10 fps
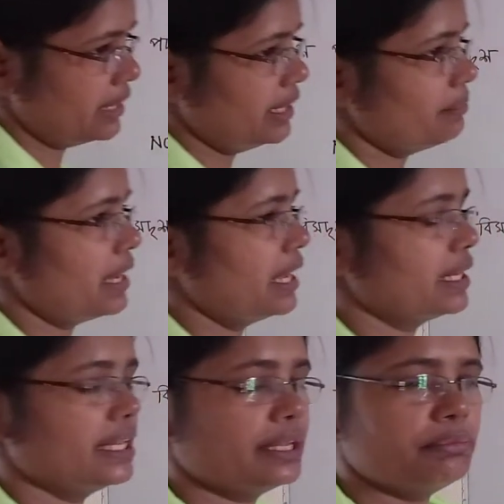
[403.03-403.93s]
ম্যাডাম
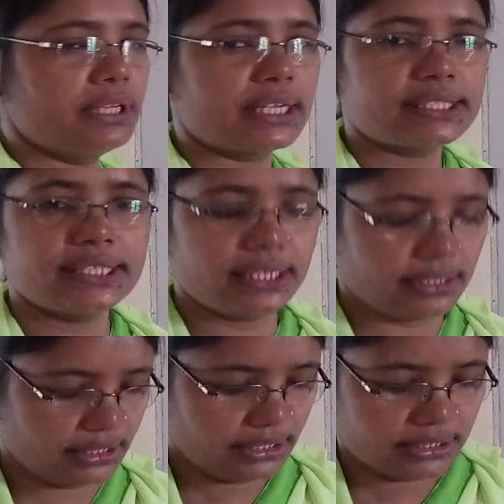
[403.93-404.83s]
আগে এ বি আছে
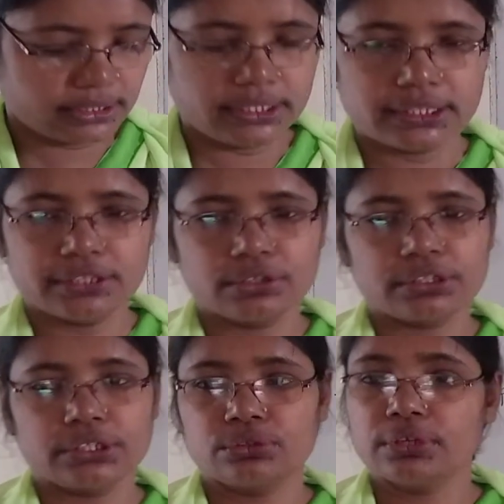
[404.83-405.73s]

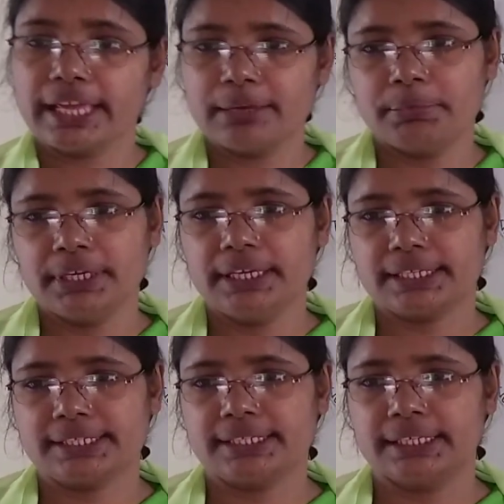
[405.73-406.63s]
দ্বিতীয়ত তো এ বিই
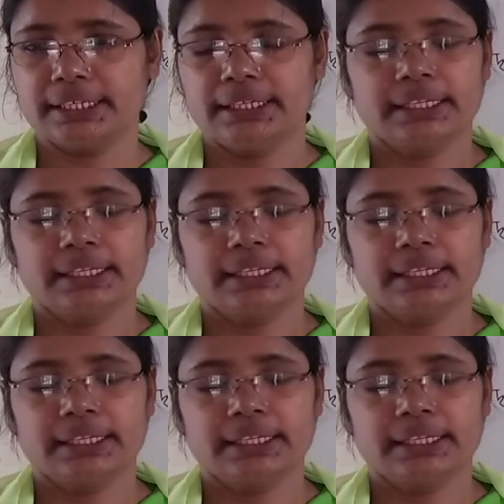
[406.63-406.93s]
আছে